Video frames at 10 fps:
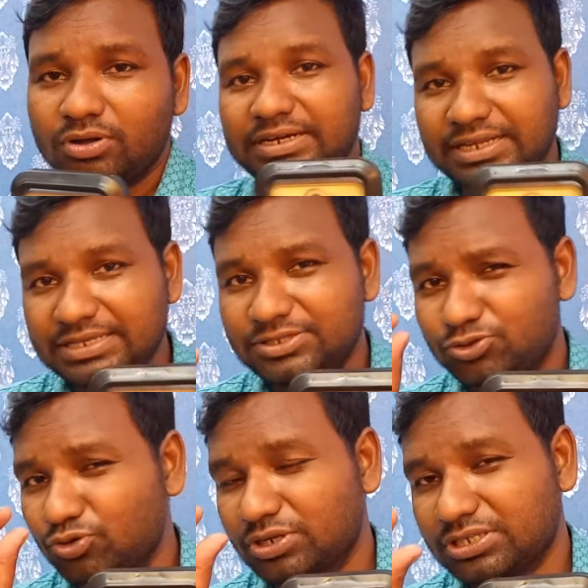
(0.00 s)
रेंज
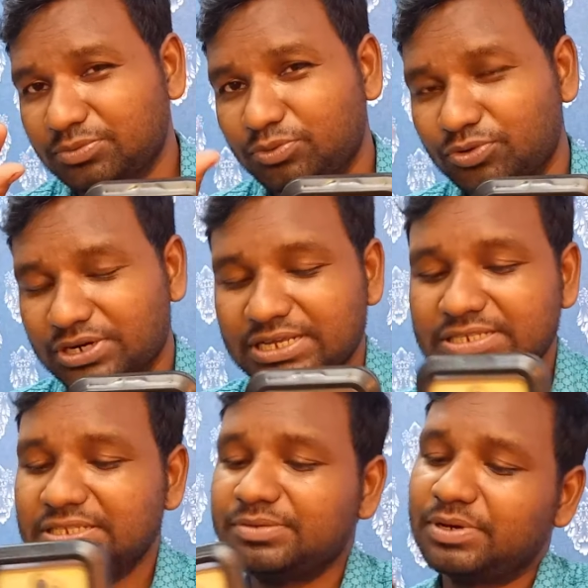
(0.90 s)
छोटा सा वो
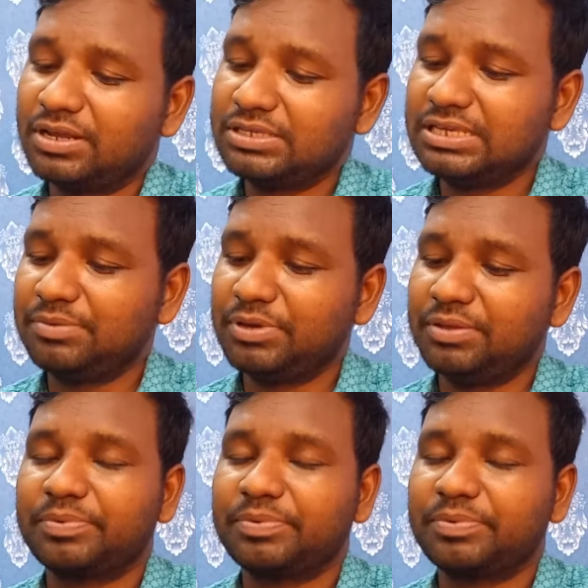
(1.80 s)
रेंज ही वाला ये मेरे